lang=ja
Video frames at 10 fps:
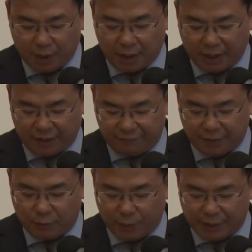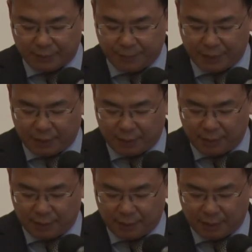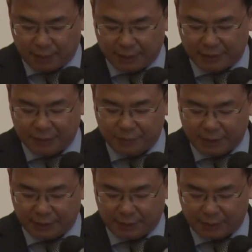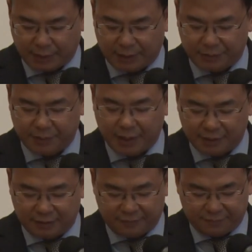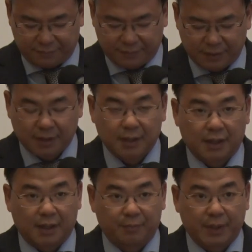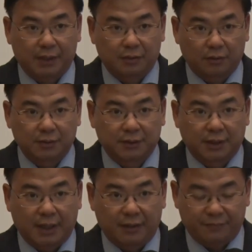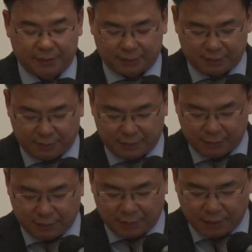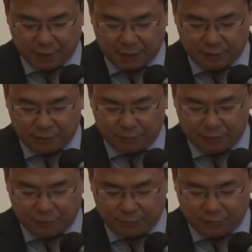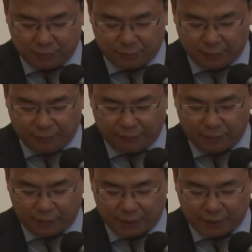日本の企業が常にね、情熱を持ってクリエイティブな形で努力を続け、